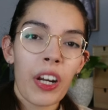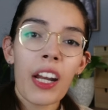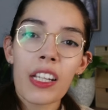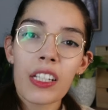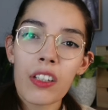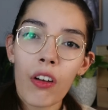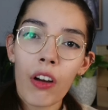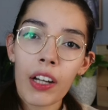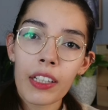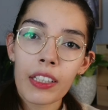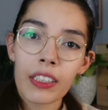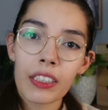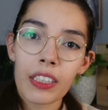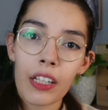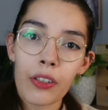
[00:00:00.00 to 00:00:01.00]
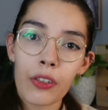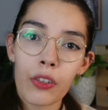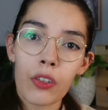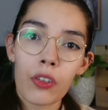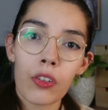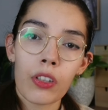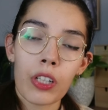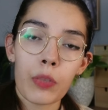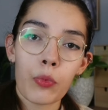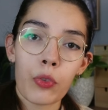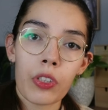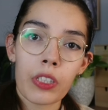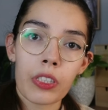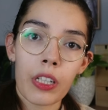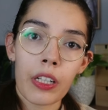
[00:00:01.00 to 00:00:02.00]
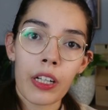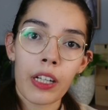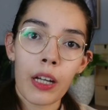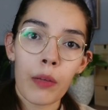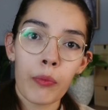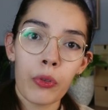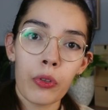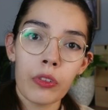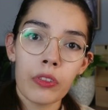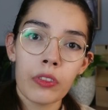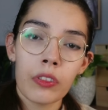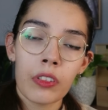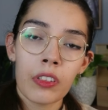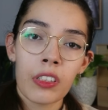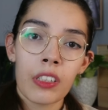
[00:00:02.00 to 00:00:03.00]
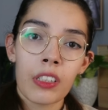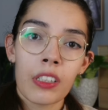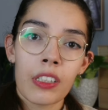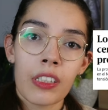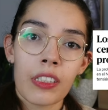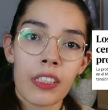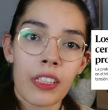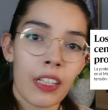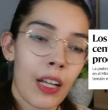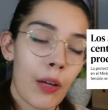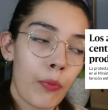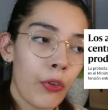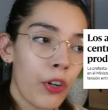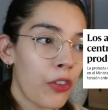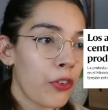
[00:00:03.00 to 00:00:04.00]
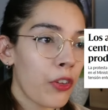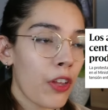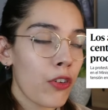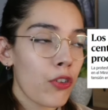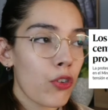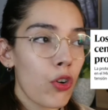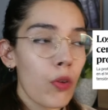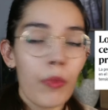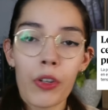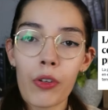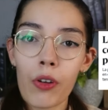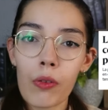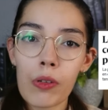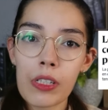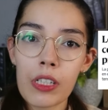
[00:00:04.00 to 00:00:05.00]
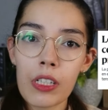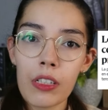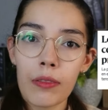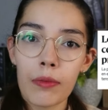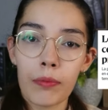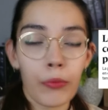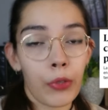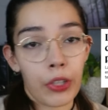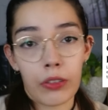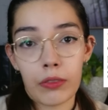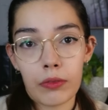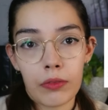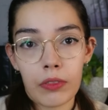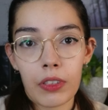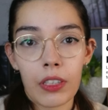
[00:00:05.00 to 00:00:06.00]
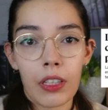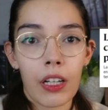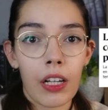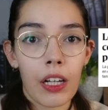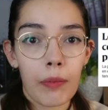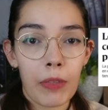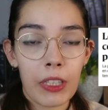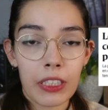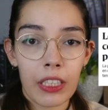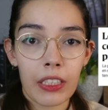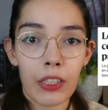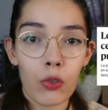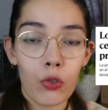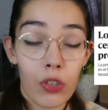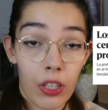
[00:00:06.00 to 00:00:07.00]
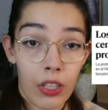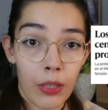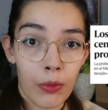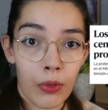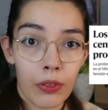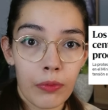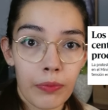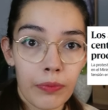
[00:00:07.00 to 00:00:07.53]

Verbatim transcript: era el eslogan que salió con las protestas del campo, sin el campo la ciudad no come o algo así, bueno, bastante ilustrativo.